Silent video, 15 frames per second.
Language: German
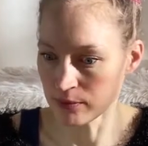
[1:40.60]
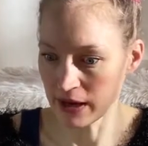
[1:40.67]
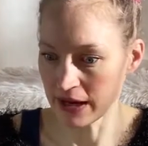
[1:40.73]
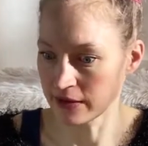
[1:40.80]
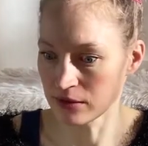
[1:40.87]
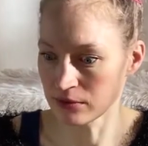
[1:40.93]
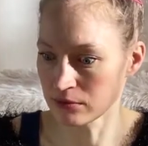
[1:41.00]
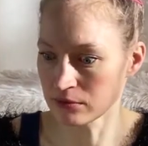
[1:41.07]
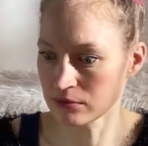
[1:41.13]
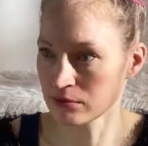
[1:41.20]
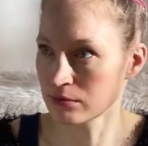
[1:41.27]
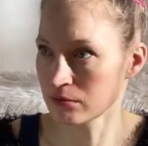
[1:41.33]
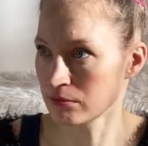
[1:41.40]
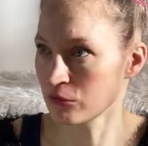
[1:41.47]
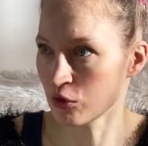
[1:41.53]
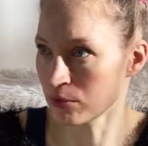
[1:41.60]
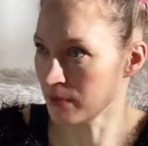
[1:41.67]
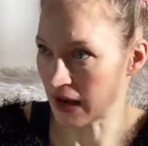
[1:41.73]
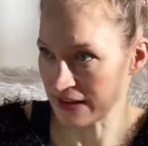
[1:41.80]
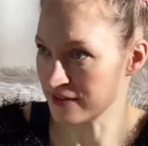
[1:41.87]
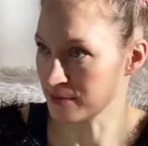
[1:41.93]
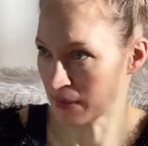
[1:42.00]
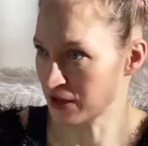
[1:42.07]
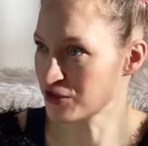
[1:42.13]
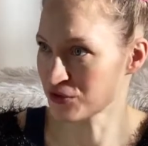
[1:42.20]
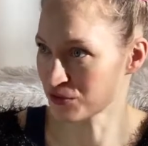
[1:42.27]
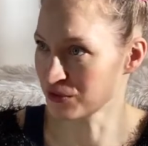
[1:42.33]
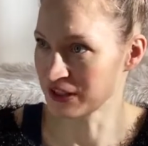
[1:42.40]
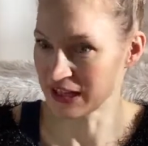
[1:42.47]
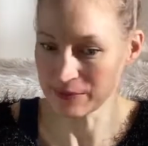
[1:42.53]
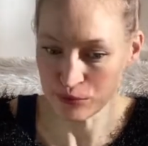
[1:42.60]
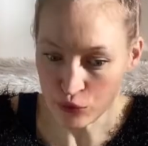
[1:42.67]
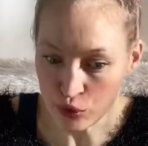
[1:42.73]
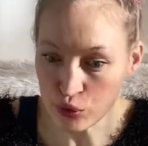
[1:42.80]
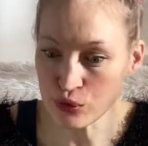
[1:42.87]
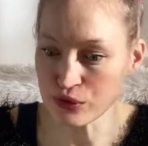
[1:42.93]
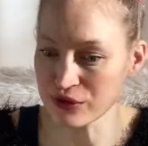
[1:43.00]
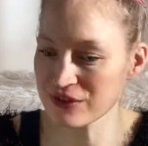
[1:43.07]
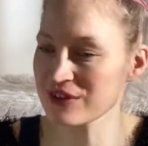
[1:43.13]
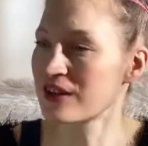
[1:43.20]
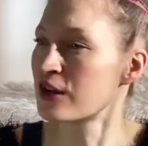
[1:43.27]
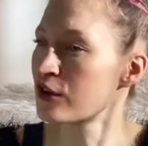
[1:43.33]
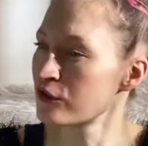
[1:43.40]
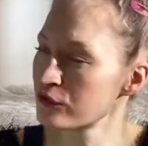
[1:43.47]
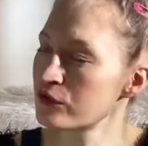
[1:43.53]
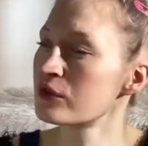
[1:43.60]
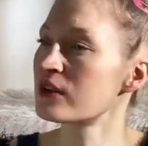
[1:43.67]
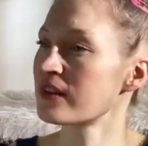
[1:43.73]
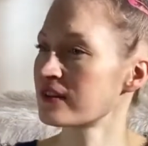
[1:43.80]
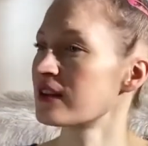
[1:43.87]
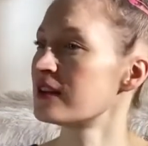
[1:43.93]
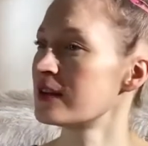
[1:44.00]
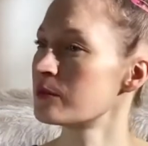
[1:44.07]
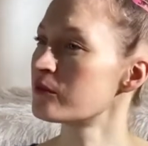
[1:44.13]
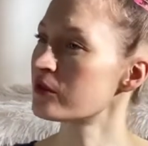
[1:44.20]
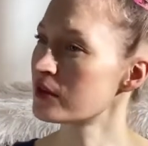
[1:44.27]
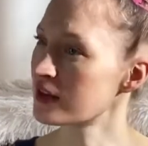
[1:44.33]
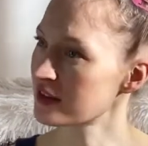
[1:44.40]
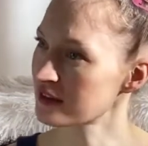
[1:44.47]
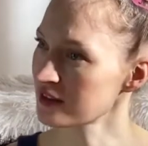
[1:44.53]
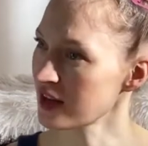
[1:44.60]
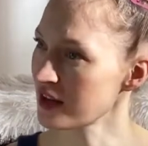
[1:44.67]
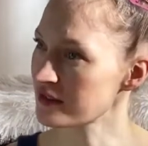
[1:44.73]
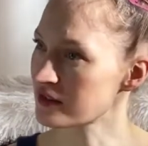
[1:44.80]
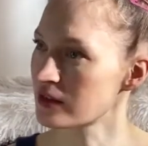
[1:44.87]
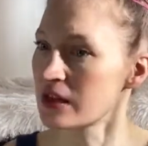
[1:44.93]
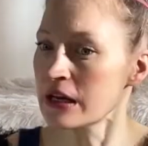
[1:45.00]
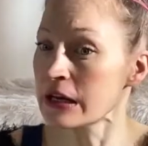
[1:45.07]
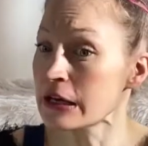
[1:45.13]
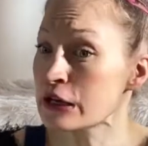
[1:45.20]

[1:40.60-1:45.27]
um einen um als Mensch zu leben und für das Erleben von Ekstase.